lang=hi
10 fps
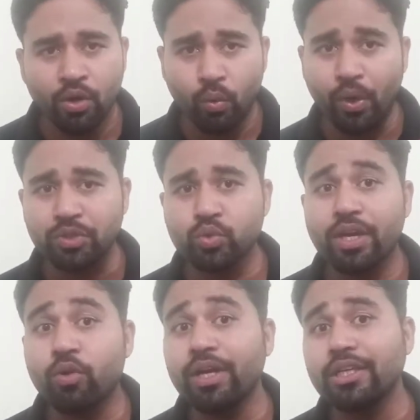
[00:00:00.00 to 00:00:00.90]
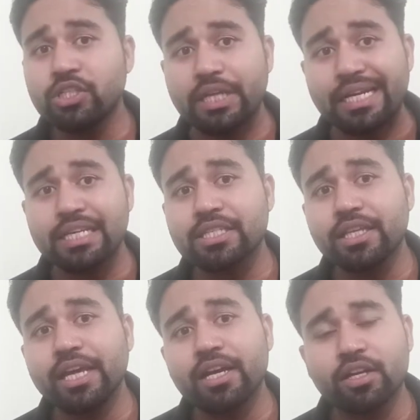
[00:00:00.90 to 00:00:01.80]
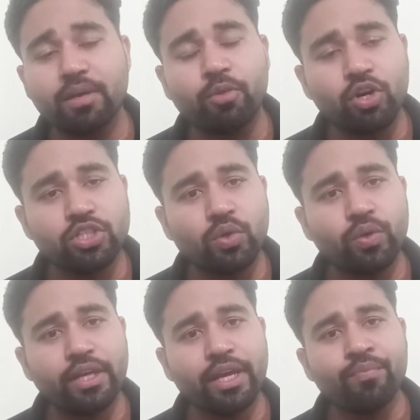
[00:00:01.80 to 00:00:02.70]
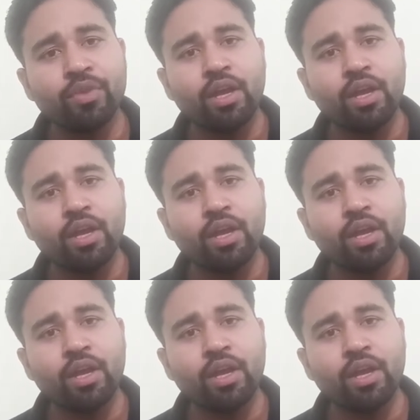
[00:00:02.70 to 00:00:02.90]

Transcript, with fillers: वास्तु के अकॉर्डिंग स्टेयर का ध्यान रखना बहुत जरूरी है